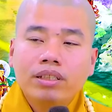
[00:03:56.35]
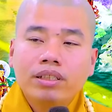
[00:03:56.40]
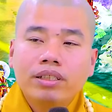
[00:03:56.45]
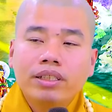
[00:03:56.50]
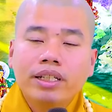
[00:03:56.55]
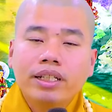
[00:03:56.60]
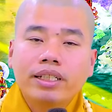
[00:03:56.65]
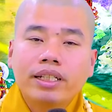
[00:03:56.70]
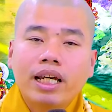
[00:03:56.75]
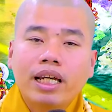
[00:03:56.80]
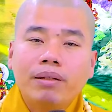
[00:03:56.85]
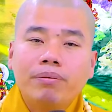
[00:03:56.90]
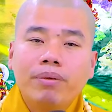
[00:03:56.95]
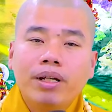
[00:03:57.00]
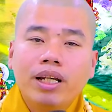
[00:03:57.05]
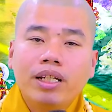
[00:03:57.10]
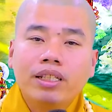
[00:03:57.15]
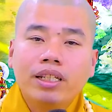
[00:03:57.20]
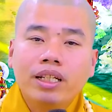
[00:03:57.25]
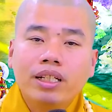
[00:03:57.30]
việc này mới
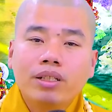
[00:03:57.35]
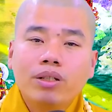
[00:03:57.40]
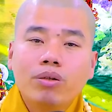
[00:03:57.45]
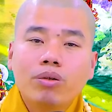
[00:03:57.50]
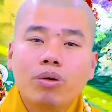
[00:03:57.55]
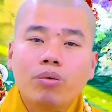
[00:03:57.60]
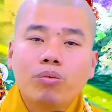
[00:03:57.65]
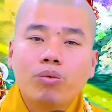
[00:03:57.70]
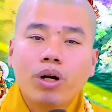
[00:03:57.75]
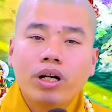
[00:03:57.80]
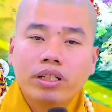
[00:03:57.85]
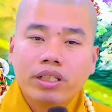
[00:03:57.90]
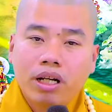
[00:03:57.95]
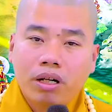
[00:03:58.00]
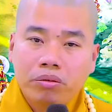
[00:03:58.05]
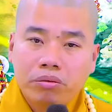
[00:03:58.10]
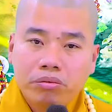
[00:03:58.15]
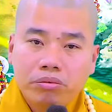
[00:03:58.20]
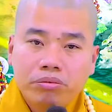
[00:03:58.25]
là việc vô cùng quan trọng